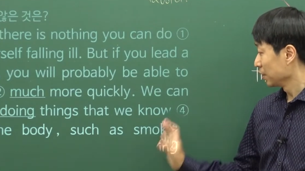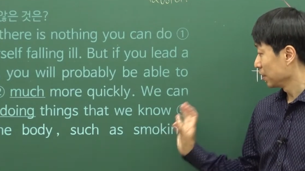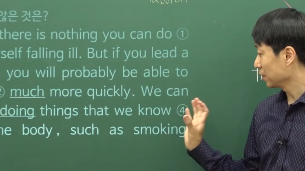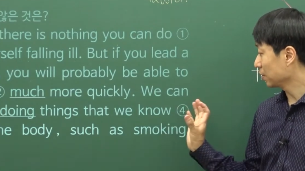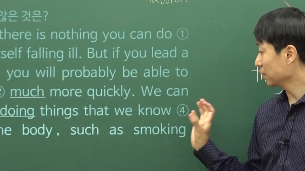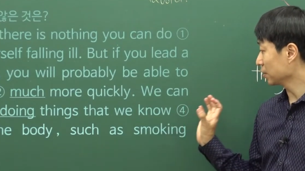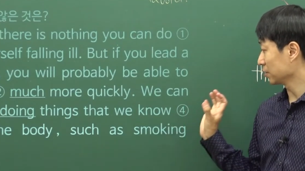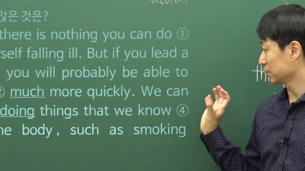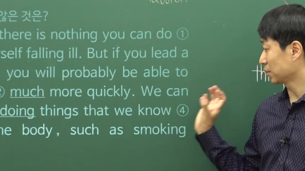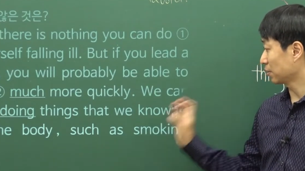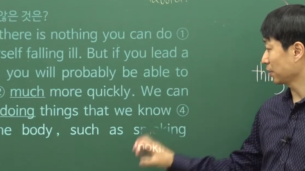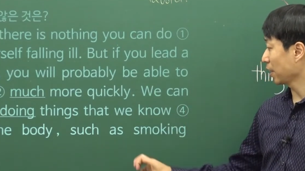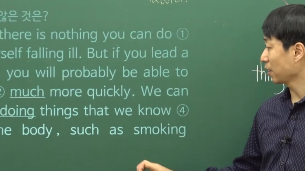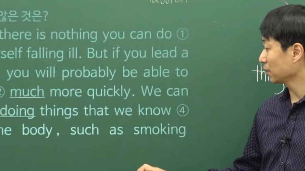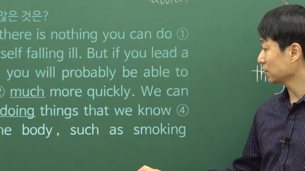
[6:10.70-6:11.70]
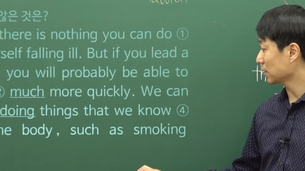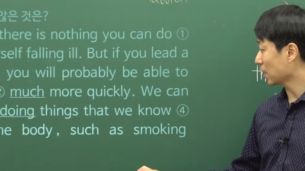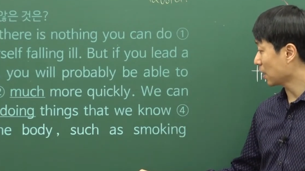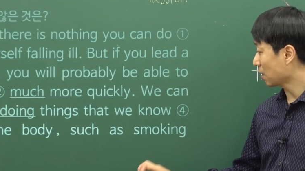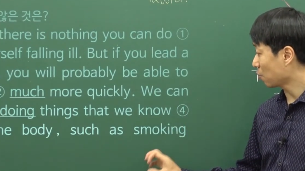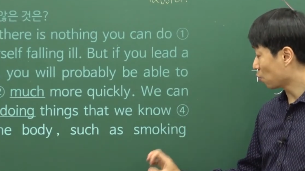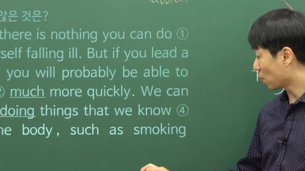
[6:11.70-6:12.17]
이거는
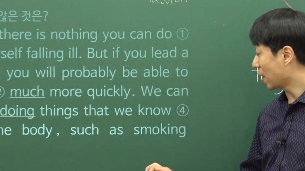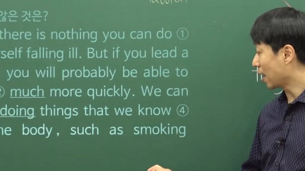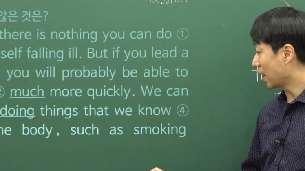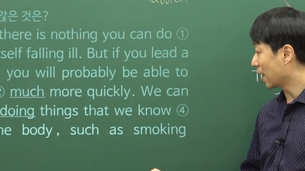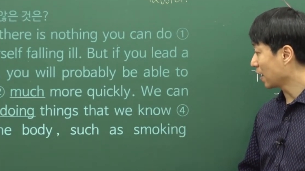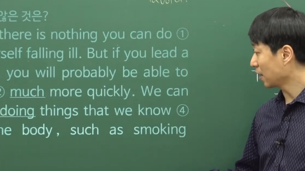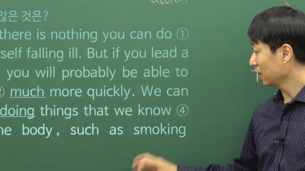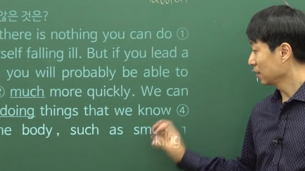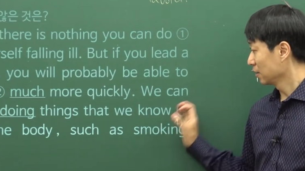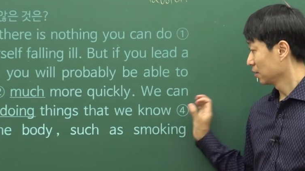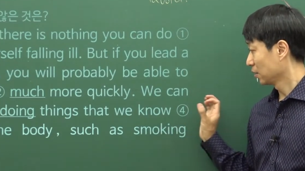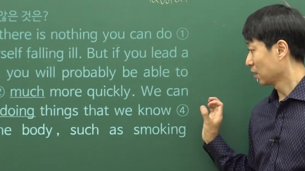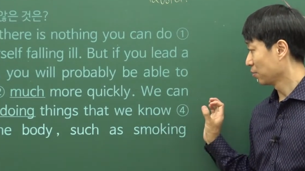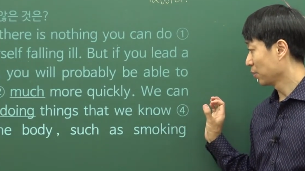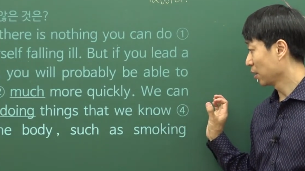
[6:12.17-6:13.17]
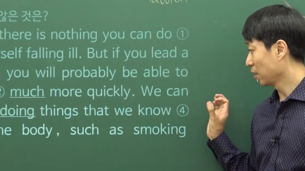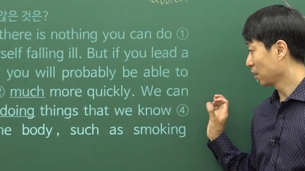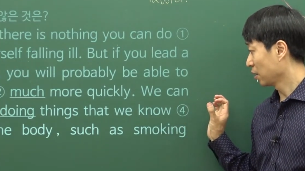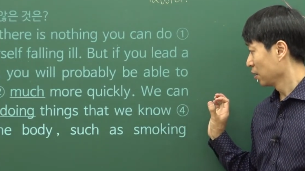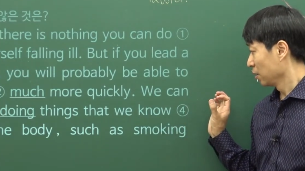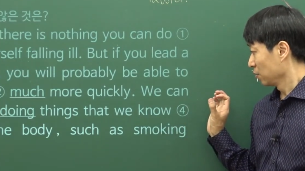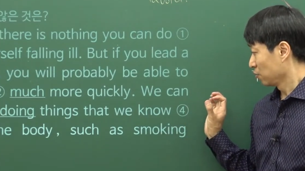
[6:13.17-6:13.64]
선행사와
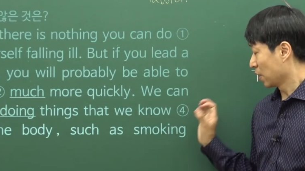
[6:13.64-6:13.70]
그다음에